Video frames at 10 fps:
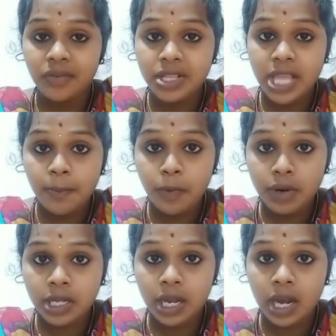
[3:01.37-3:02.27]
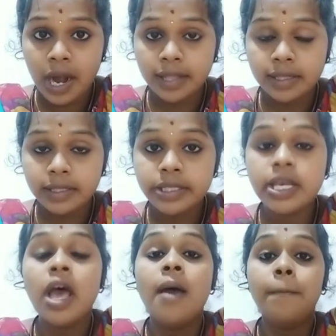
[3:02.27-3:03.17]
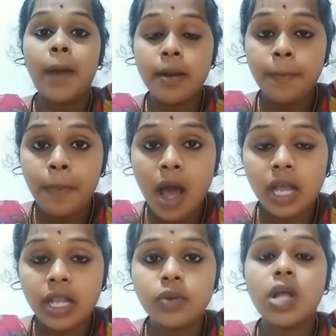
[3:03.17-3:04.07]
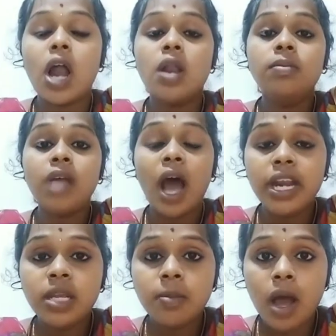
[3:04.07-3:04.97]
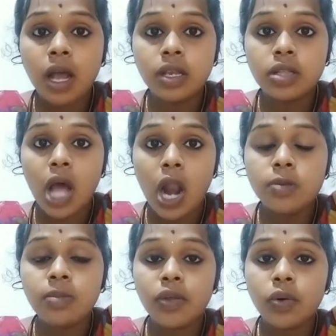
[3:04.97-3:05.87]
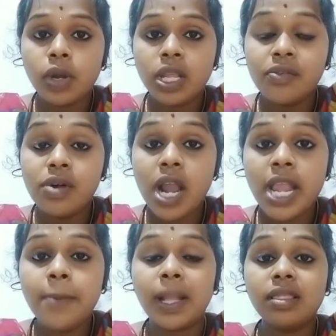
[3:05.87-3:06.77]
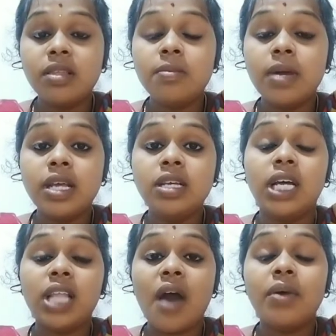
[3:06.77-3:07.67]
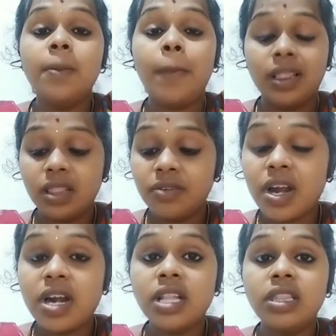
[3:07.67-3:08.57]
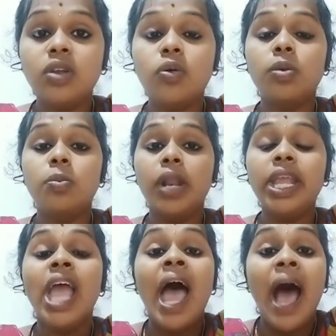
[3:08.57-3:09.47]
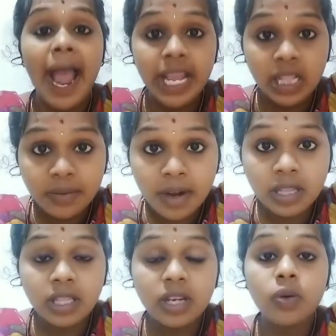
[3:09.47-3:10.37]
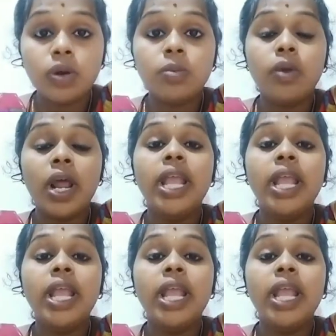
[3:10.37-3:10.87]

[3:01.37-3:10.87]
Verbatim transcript: விதை பொருட்களானது பருப்பாக இருந்தாலும் தானியமாக இருந்தாலும் அதனுடைய விலை பத்து மடங்கு அதாவது பத்து வருடத்திற்கு ஒரு முறை ஐந்து வருடத்திற்கு ஒரு முறை